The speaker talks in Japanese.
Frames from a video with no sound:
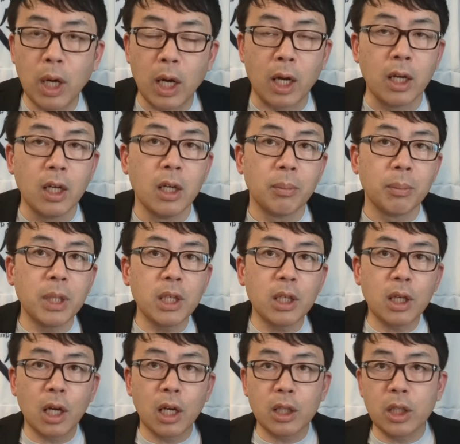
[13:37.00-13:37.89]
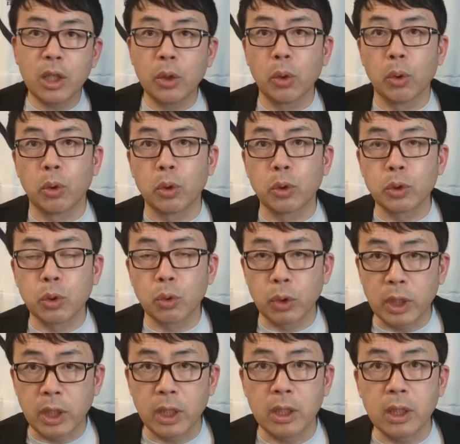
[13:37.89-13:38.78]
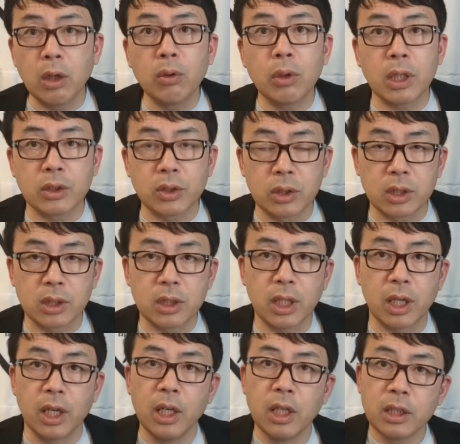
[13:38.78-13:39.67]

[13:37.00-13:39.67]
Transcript: は、民間企業を装い、なおかつですね、